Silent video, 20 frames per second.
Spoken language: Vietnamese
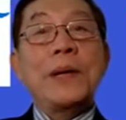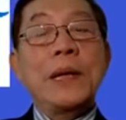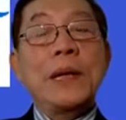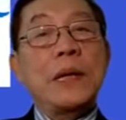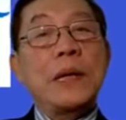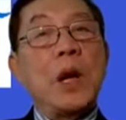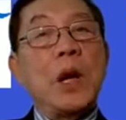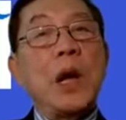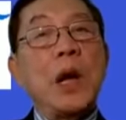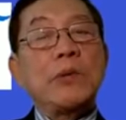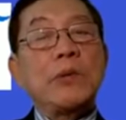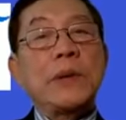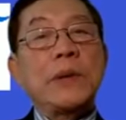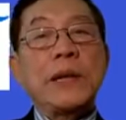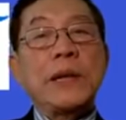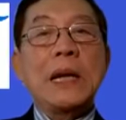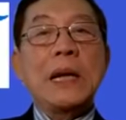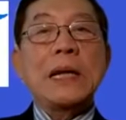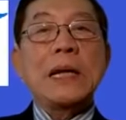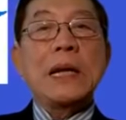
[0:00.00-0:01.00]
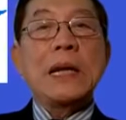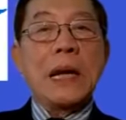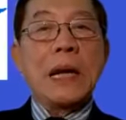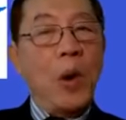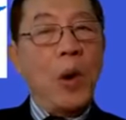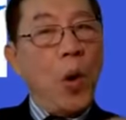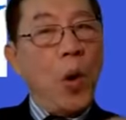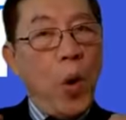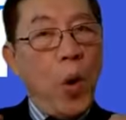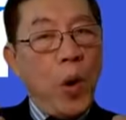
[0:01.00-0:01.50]
Thì do đó chúng ta thấy
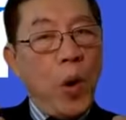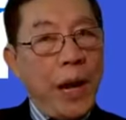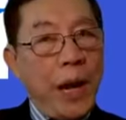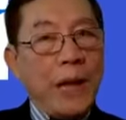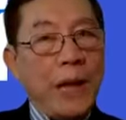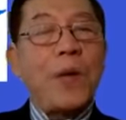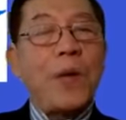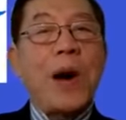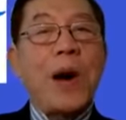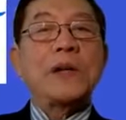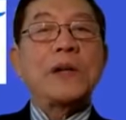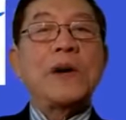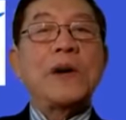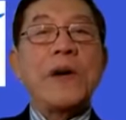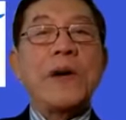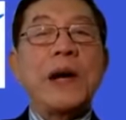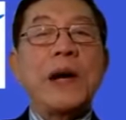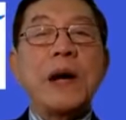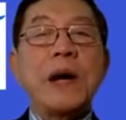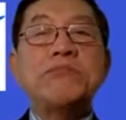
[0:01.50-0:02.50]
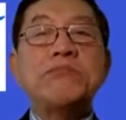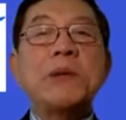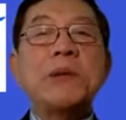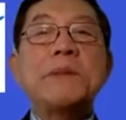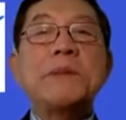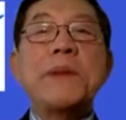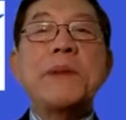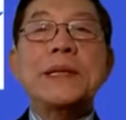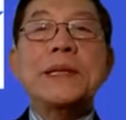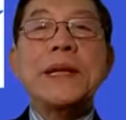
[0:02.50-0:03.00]
là nó có kết quả chứ không phải không,
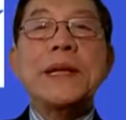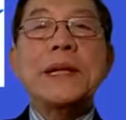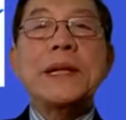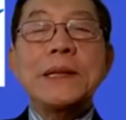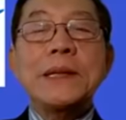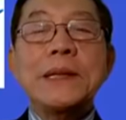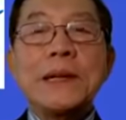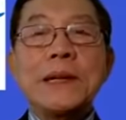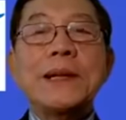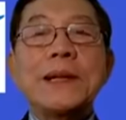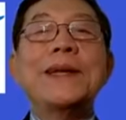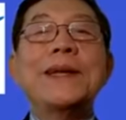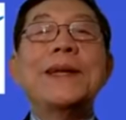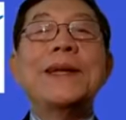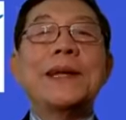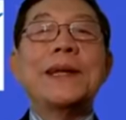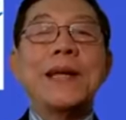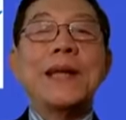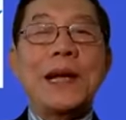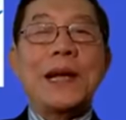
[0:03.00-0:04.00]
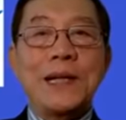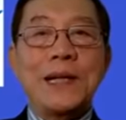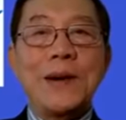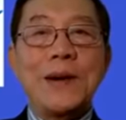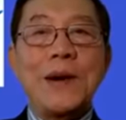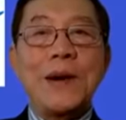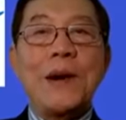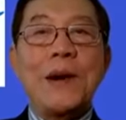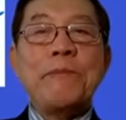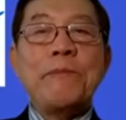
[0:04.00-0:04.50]
nhưng mà chính thức thì hiện tại chưa
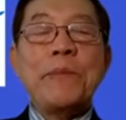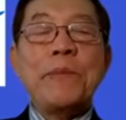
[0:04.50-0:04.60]
có.